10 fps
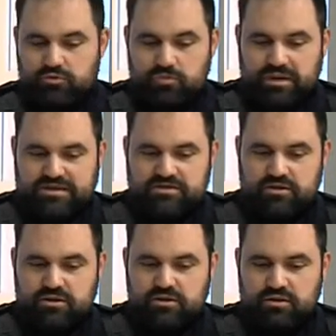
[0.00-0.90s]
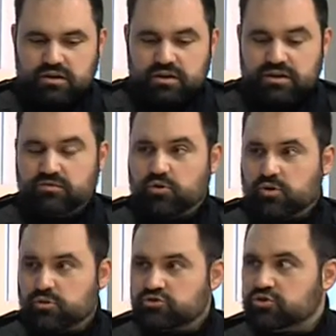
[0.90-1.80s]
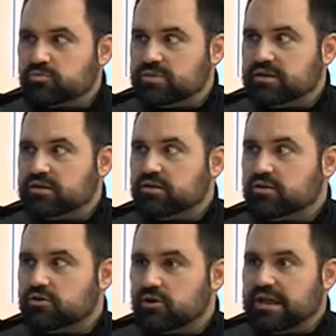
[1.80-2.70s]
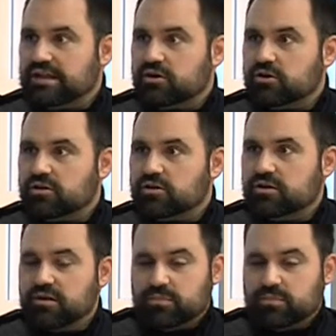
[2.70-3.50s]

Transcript: Une personne qui va consommer euh, de l'alcool,